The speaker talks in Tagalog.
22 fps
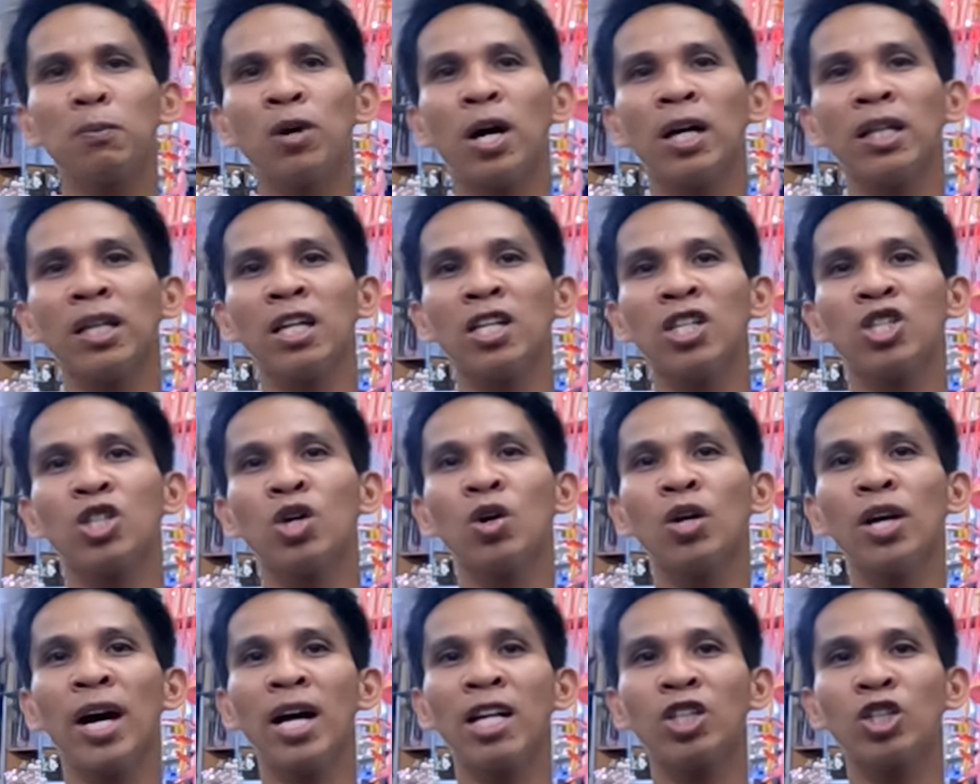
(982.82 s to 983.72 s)
po natin is
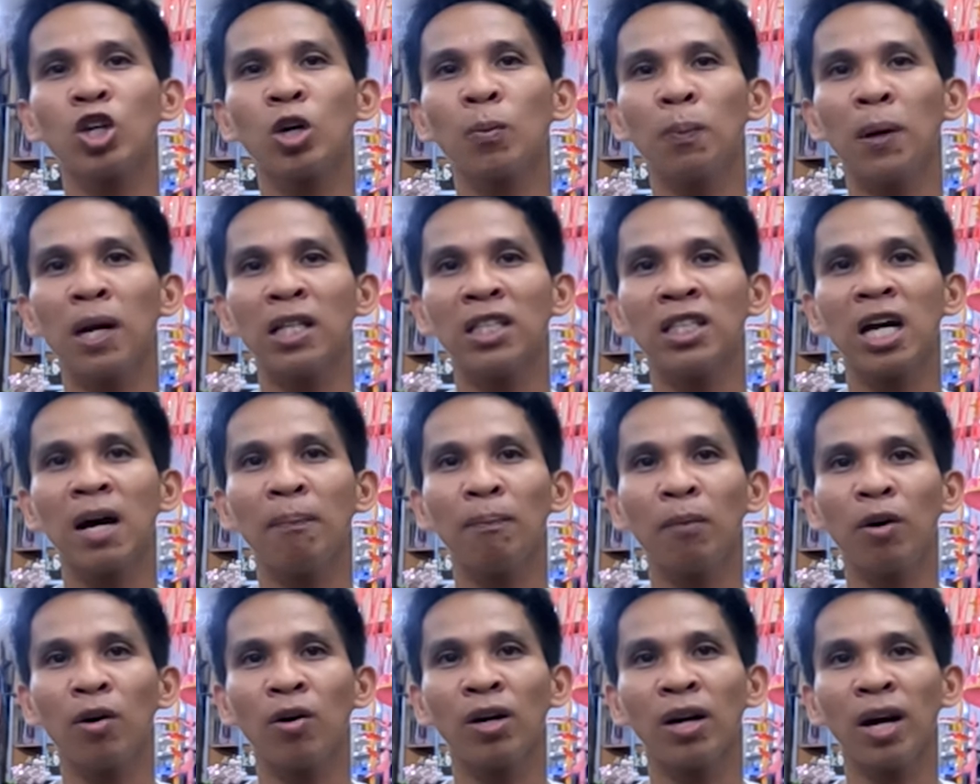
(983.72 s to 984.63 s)
Julian Surplus siya
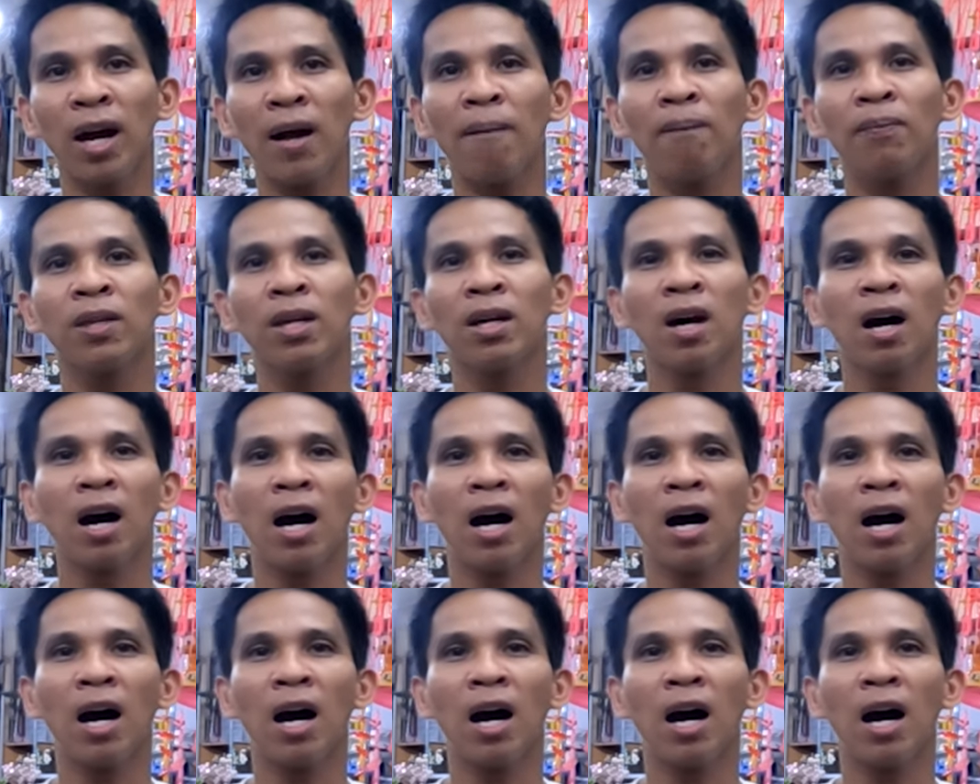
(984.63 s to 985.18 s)
po. Yan.